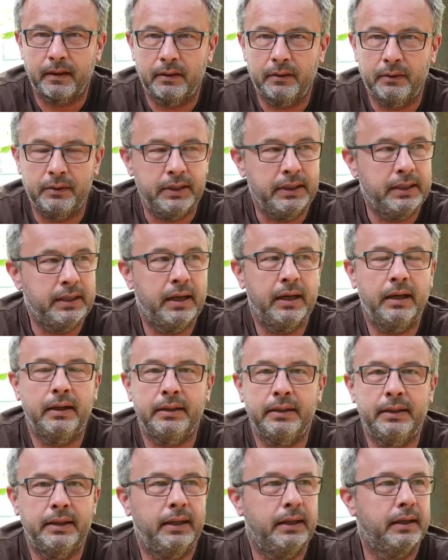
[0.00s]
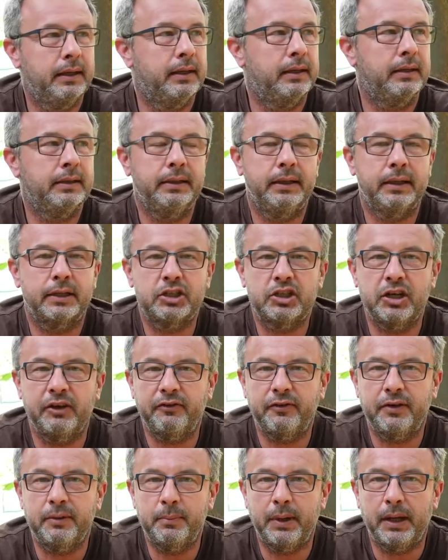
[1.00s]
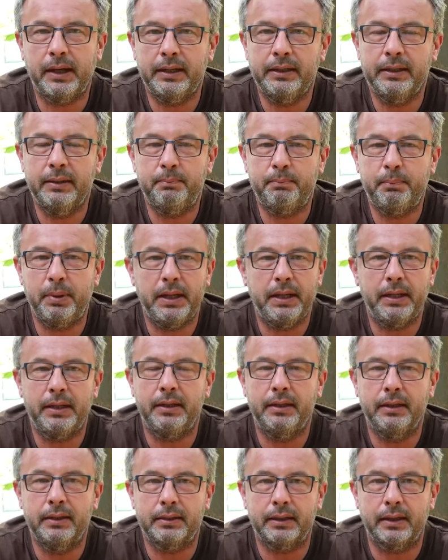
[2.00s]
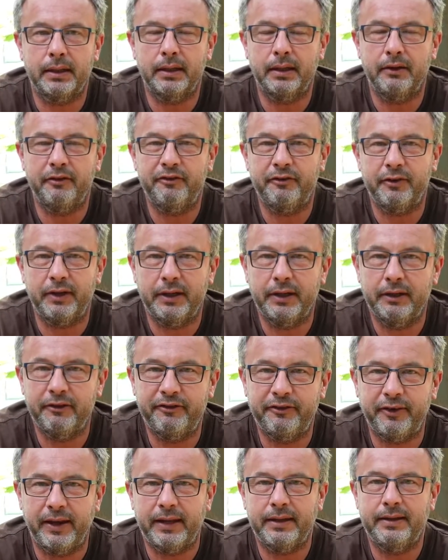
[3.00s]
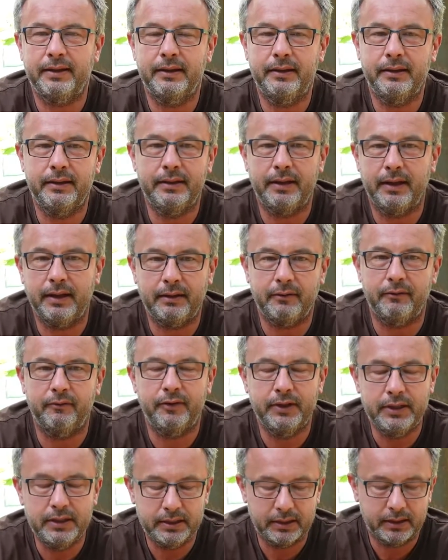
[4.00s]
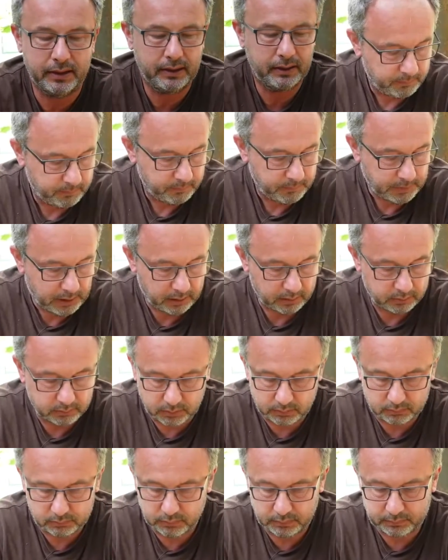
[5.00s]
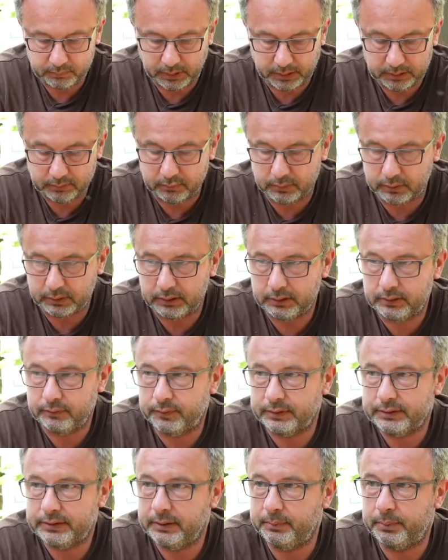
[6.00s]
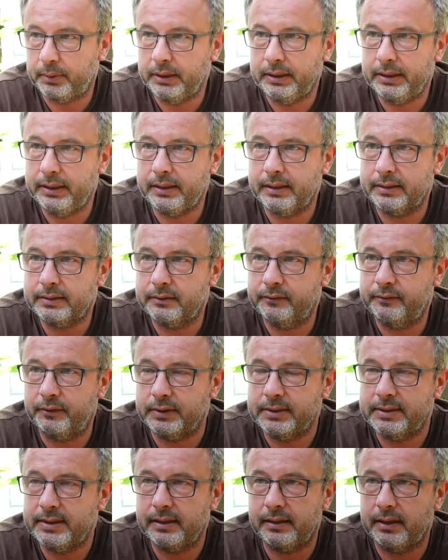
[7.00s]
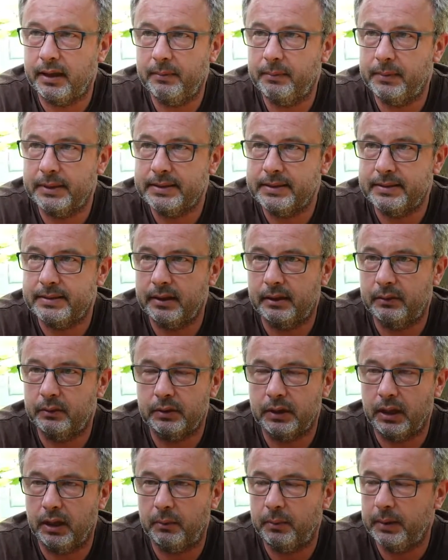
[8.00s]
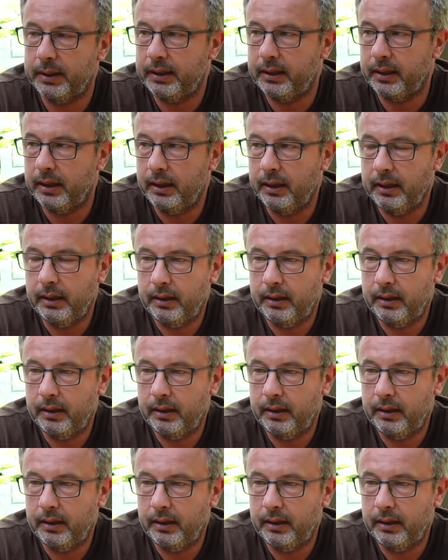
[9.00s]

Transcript: Und ihr, ihr, ihr Geschäftemacher, ihr Billigen, ihr dreht euer Fähnchen in jeden Wind. Ja, und dann, man, was die Politiker so von sich geben, das ist ja unglaublich.